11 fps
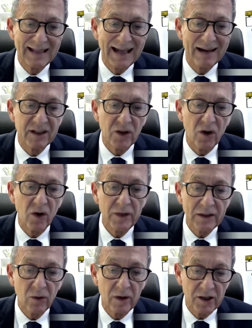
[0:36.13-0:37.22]
avec un
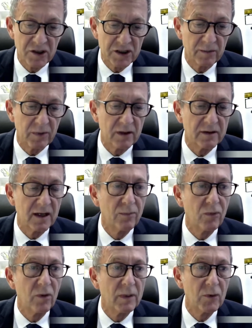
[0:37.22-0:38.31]
redécollage qui prendra
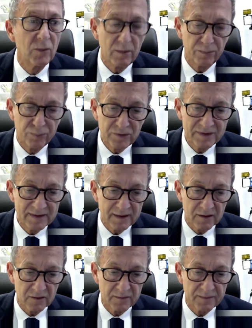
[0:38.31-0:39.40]
probablement plus de
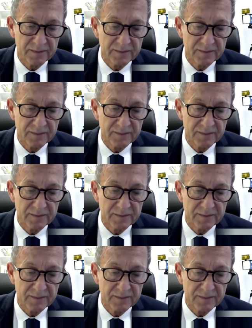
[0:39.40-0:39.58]
cinq ans.